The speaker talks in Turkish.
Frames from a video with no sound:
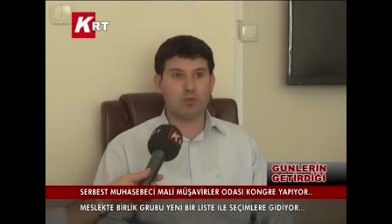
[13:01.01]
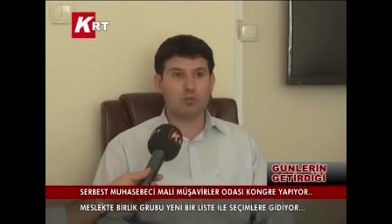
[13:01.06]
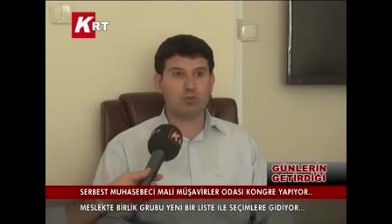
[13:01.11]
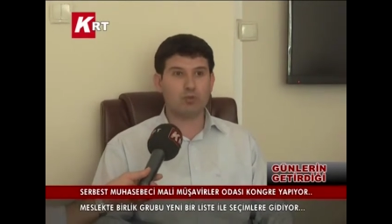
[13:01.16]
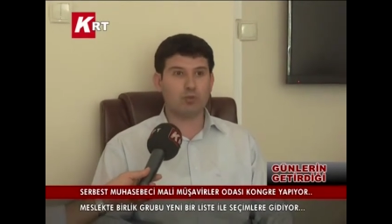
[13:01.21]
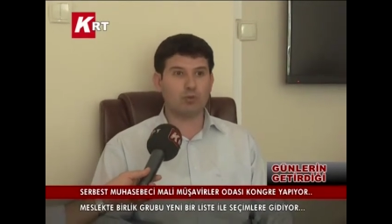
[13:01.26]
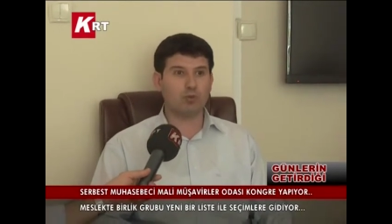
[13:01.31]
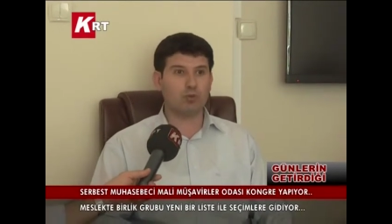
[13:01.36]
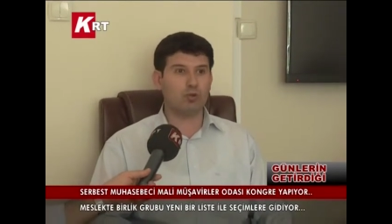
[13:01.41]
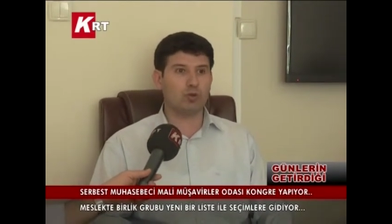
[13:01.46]

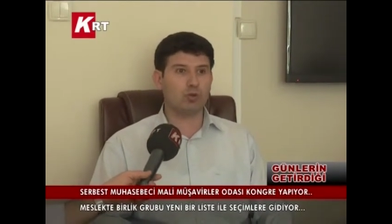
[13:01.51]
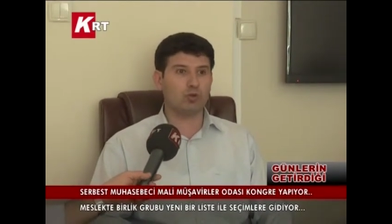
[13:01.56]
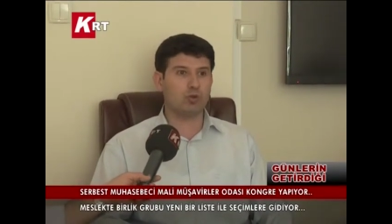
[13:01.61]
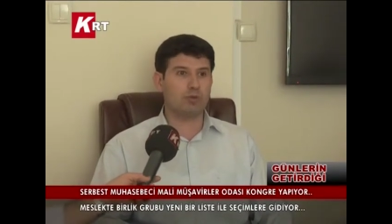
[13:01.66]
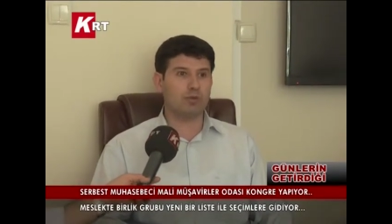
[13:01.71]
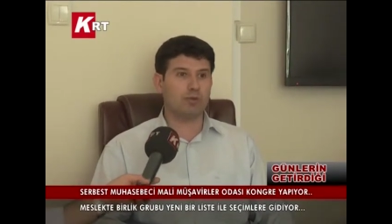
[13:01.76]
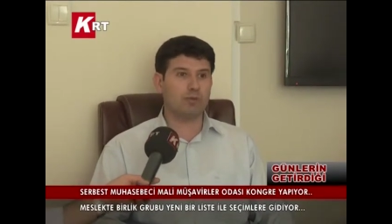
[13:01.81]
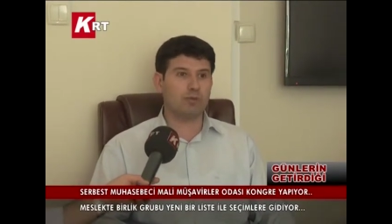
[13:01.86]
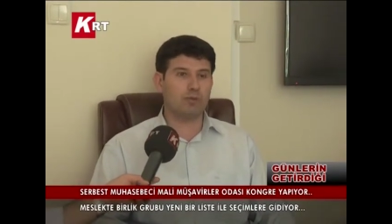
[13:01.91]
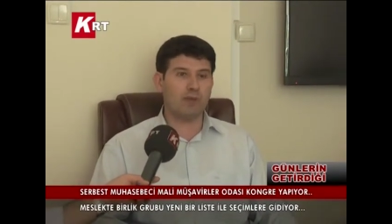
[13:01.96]
Çünkü bugün
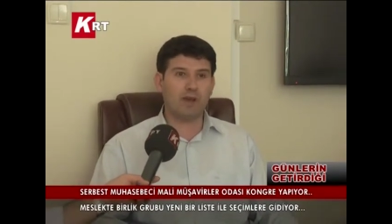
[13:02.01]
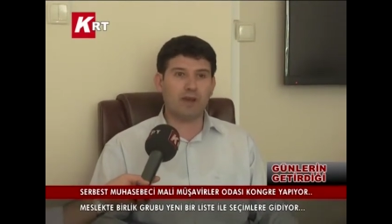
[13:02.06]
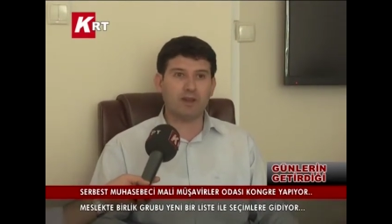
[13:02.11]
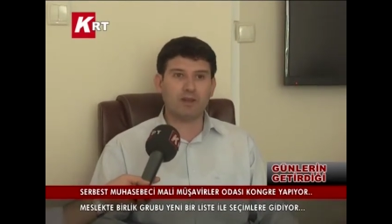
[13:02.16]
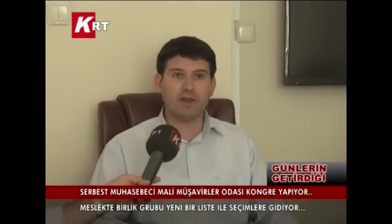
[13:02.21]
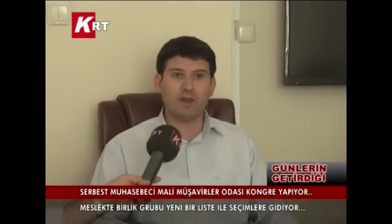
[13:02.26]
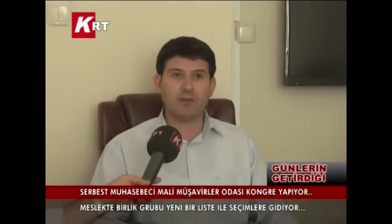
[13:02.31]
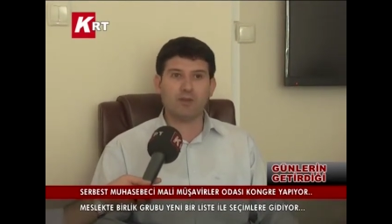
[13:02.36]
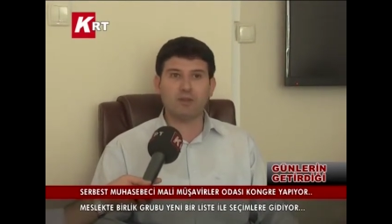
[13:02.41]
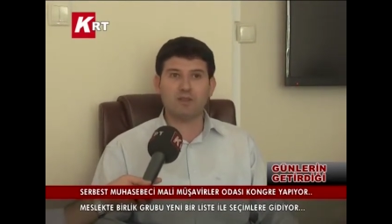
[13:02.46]

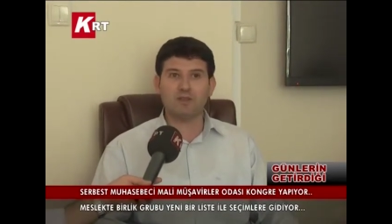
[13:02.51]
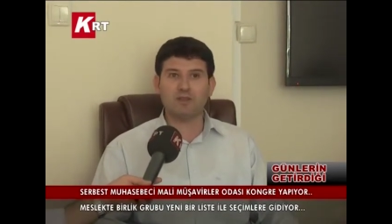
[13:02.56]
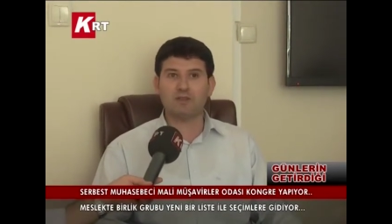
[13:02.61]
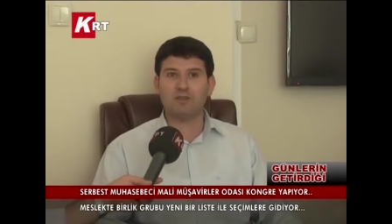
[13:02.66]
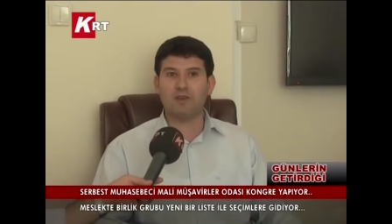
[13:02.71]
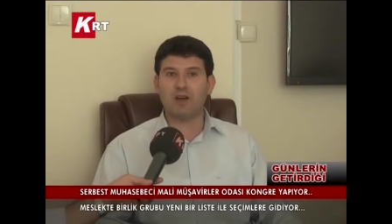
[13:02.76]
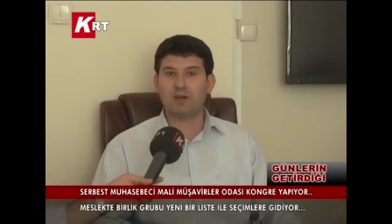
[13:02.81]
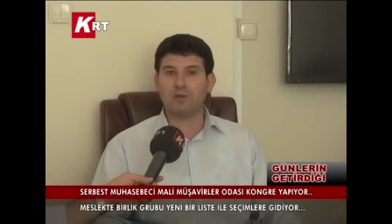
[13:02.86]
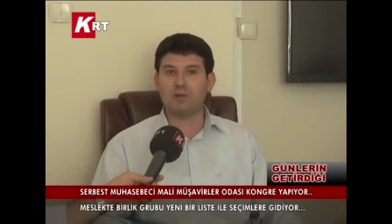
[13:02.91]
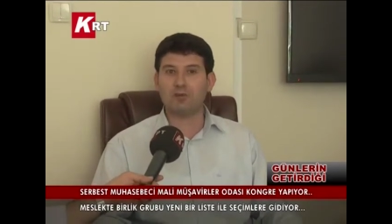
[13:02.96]

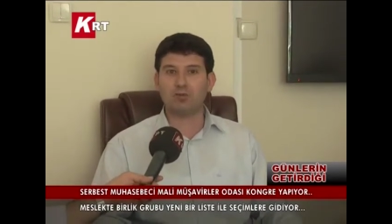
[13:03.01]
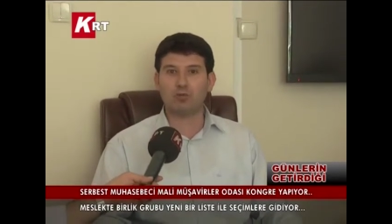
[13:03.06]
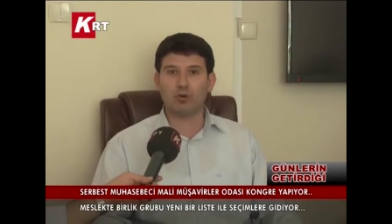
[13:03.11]
beyannameniz verme